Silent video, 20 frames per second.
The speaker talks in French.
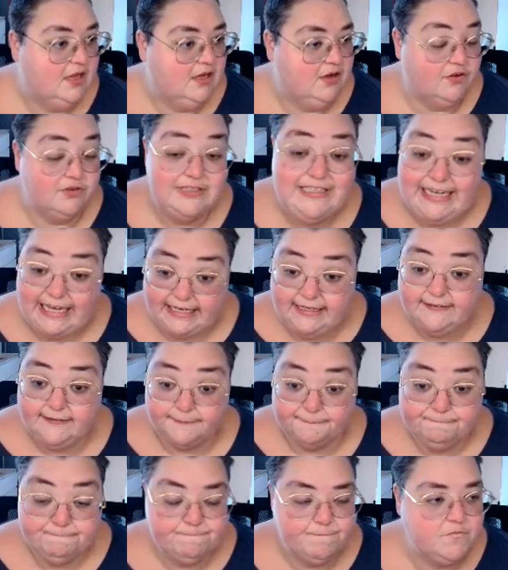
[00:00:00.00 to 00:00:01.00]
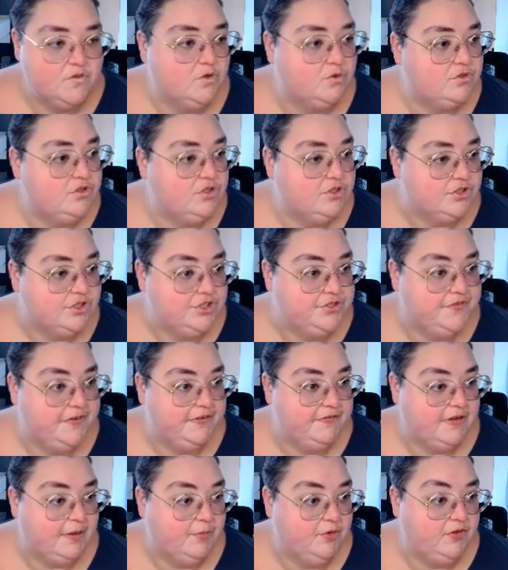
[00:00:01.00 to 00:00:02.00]
en direct. Donc, je
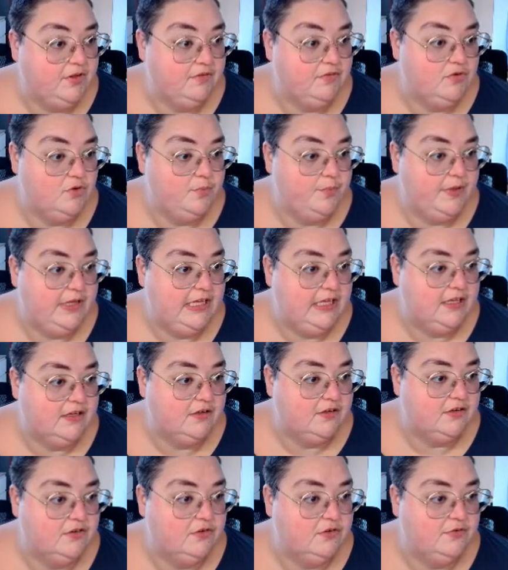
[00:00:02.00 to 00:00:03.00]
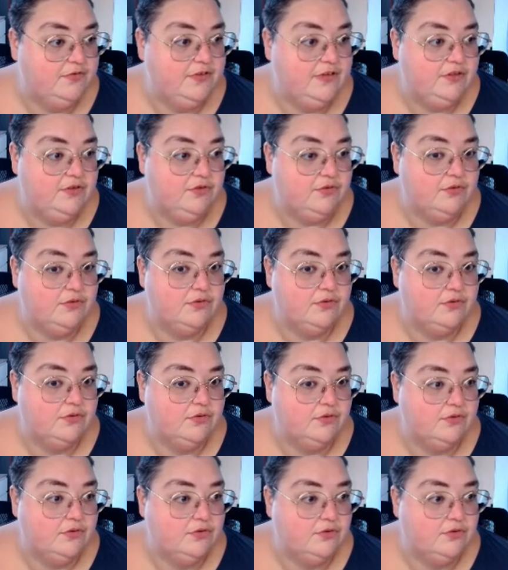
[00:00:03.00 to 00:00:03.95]
vais vraiment développer le fait de,